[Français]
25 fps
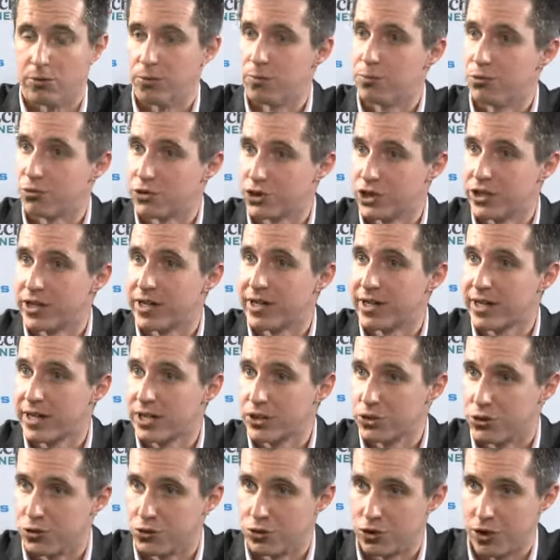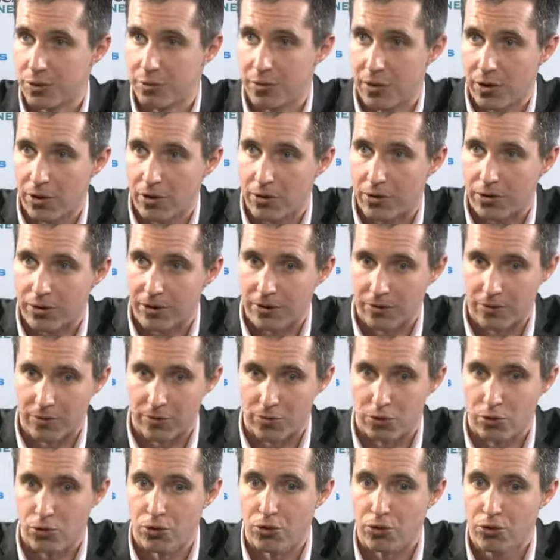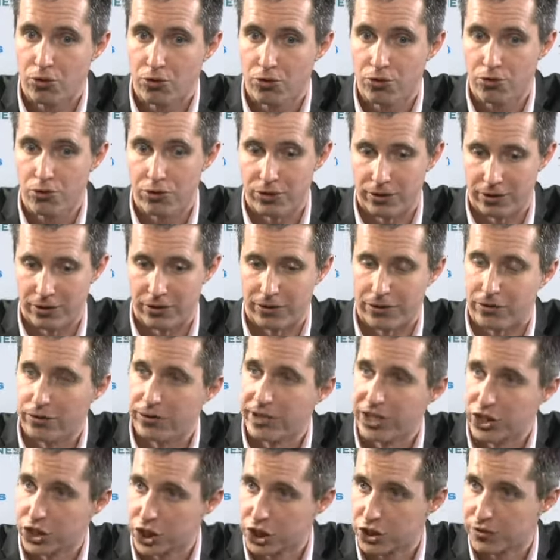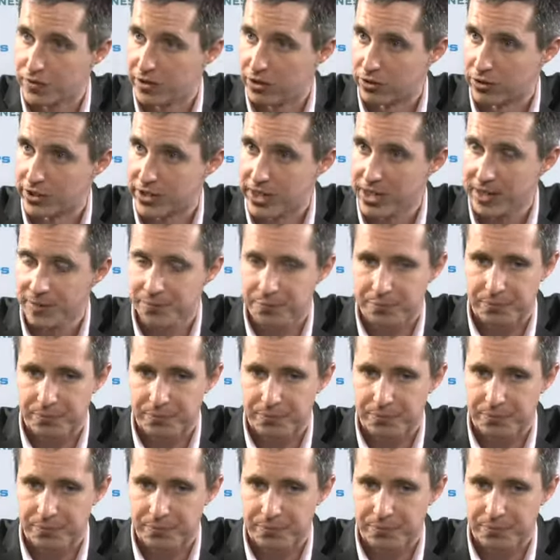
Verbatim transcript: pour générer justement le coût des charges financières.